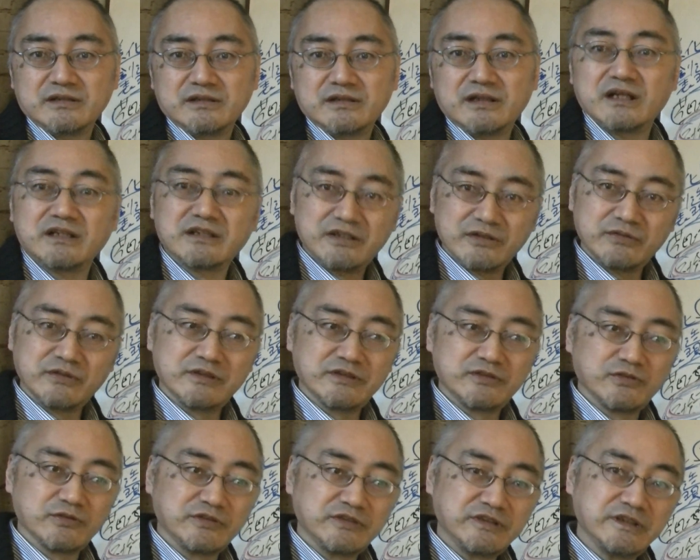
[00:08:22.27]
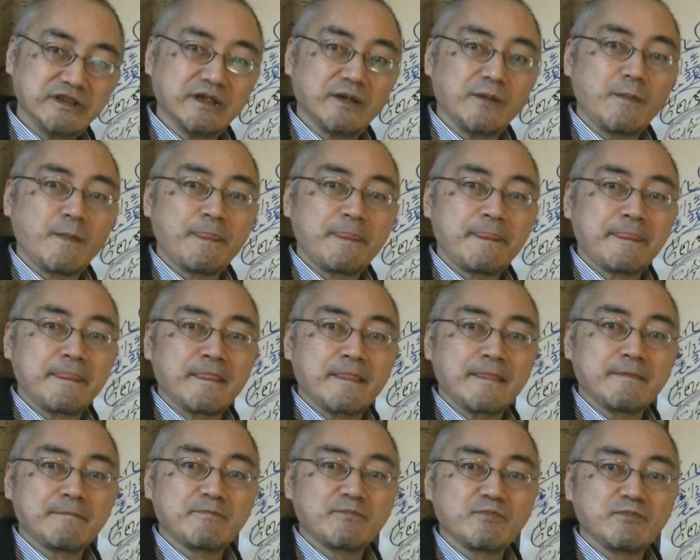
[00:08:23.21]
なっていくでしょう
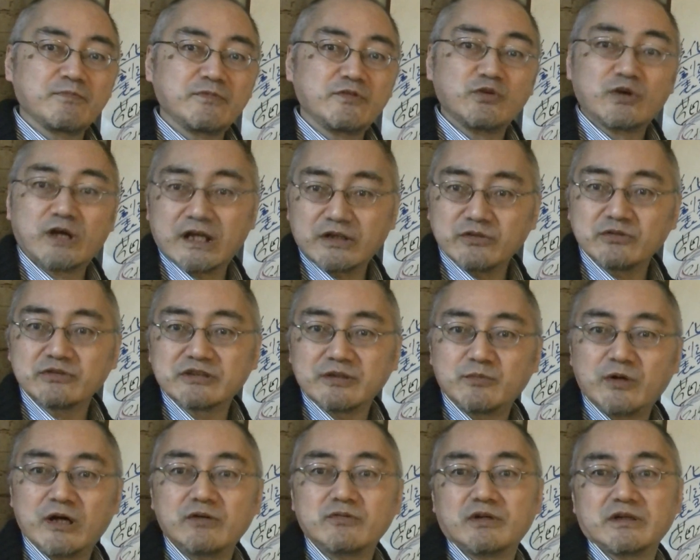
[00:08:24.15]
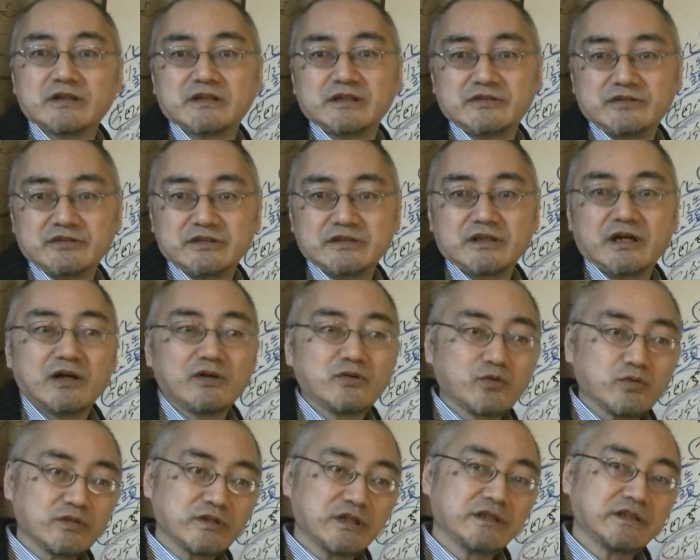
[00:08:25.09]
しっていう可能性もあるわけですし学
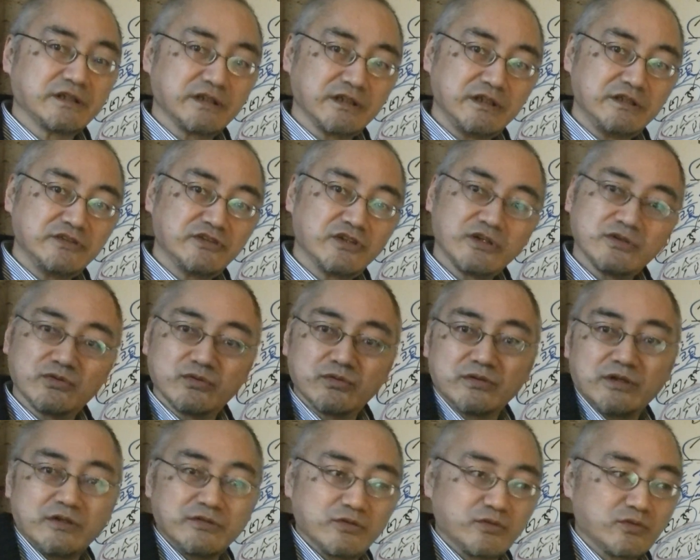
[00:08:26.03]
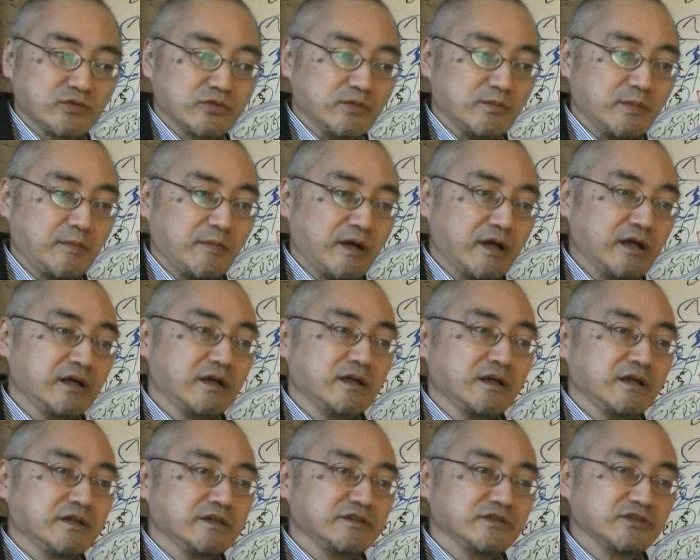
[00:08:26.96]
校だってねじゃあどうなるのこのまま
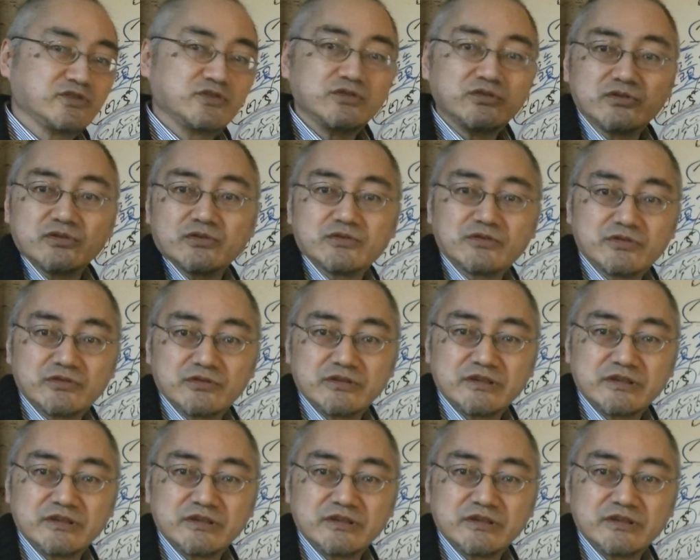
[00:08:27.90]
じゃ収束す